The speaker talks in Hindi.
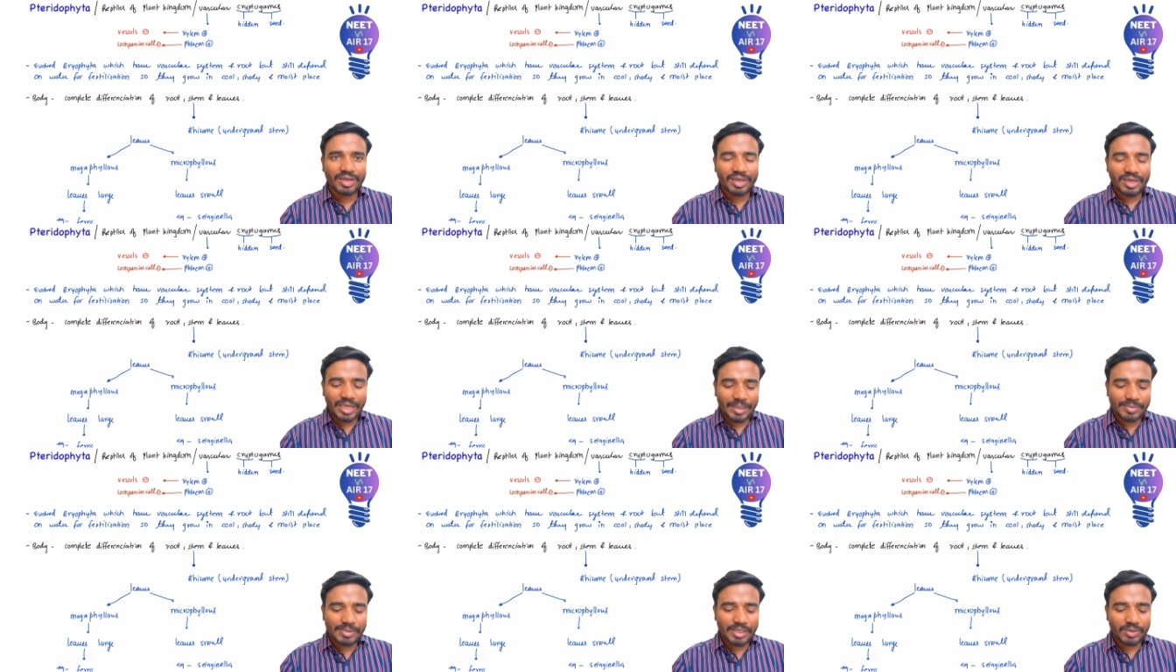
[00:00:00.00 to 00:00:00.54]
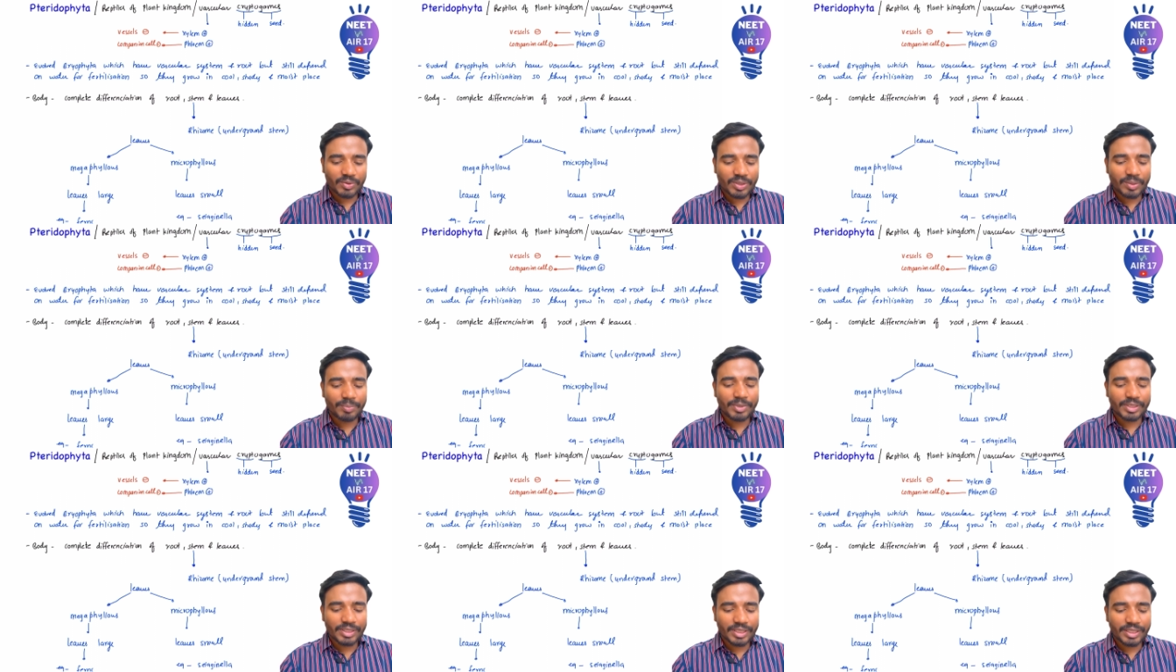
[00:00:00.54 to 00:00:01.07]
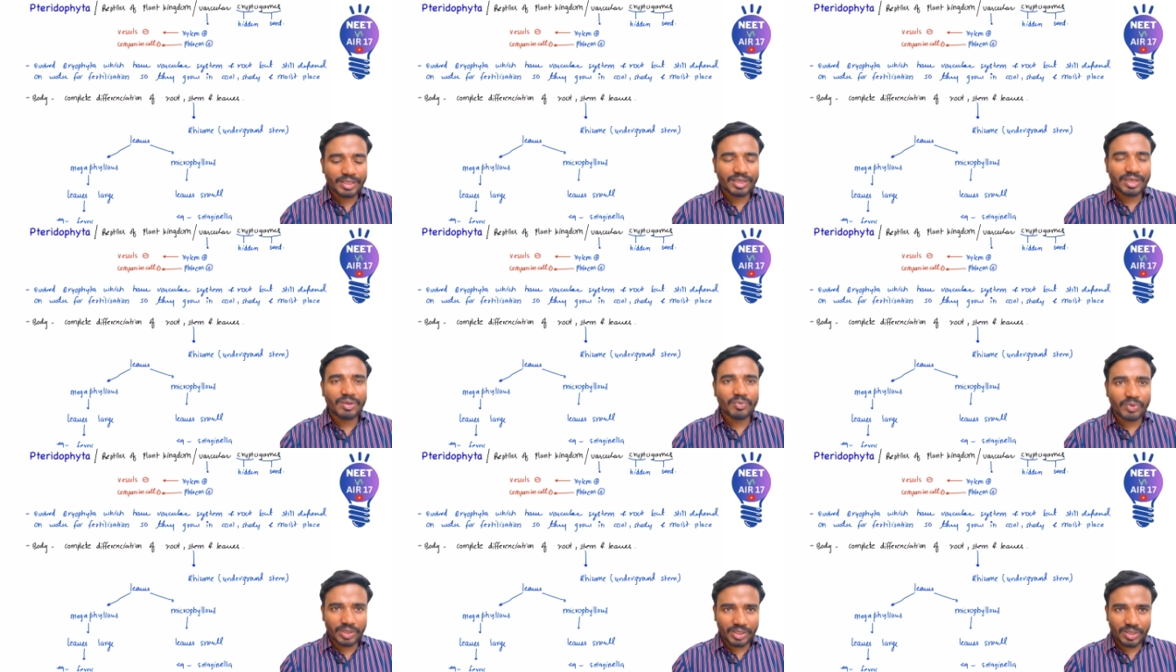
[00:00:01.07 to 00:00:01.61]
लाइफ साइकिल को कम्प्लीट करने के लिए
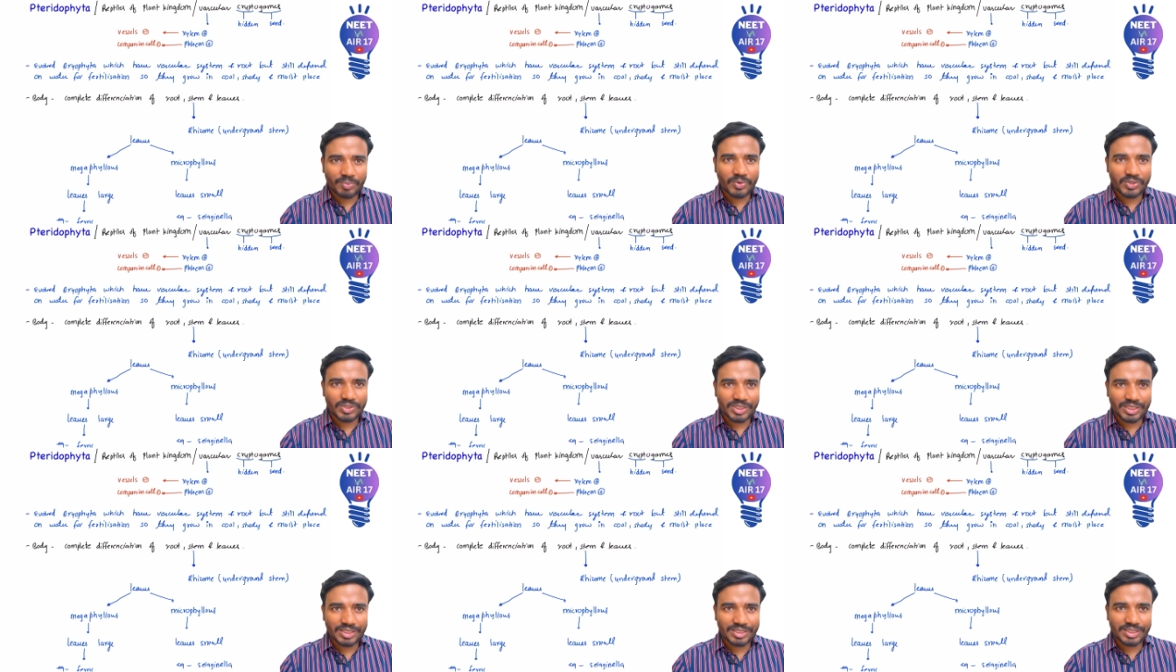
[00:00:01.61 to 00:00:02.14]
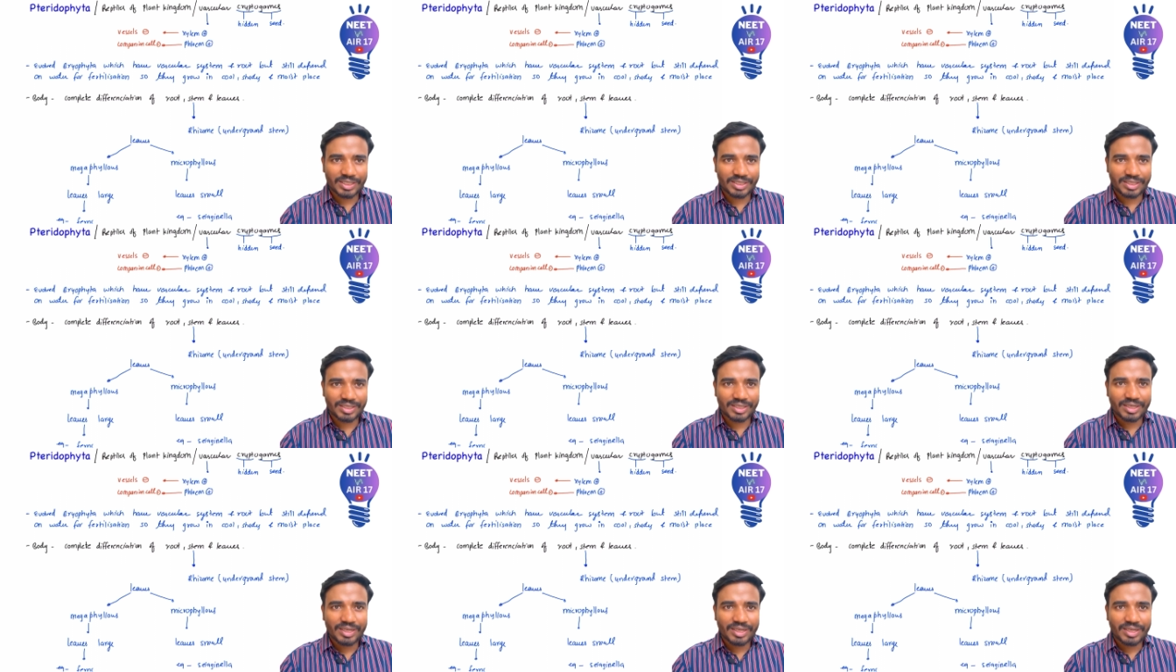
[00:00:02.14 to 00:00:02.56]
वाटर बहुत ज़्यादा चाहिए